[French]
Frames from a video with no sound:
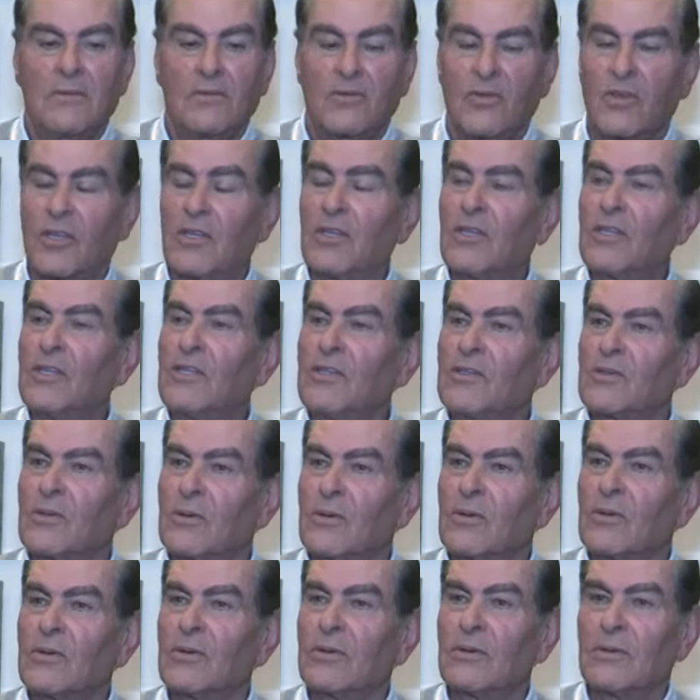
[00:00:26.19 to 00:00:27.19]
ceux qui
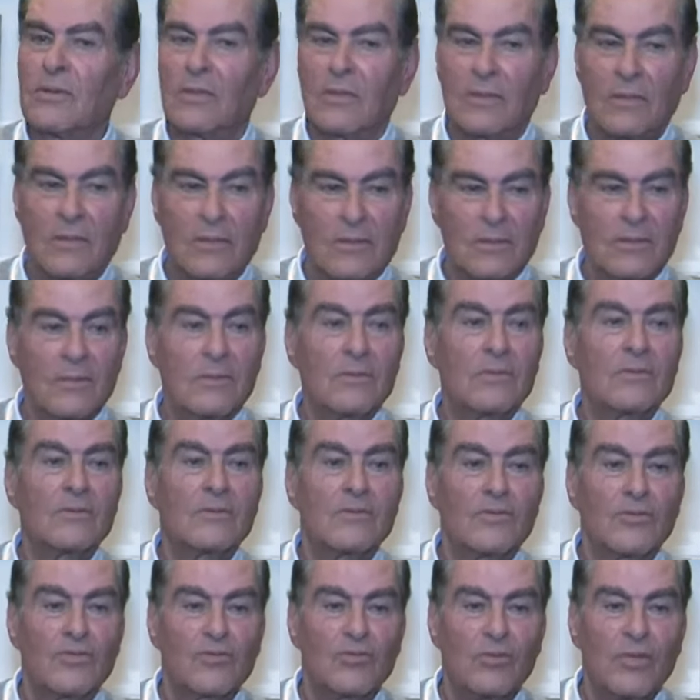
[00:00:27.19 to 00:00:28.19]
disent que euh,
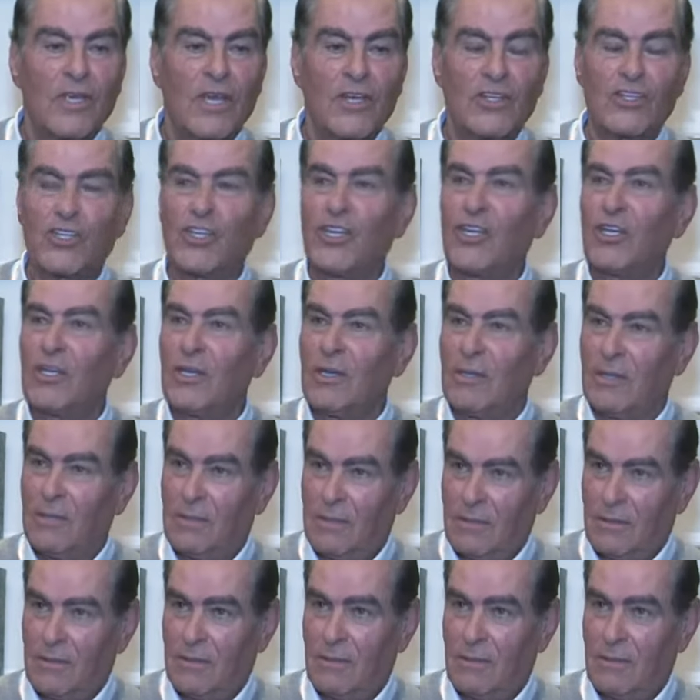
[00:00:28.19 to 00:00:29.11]
je suis âgé,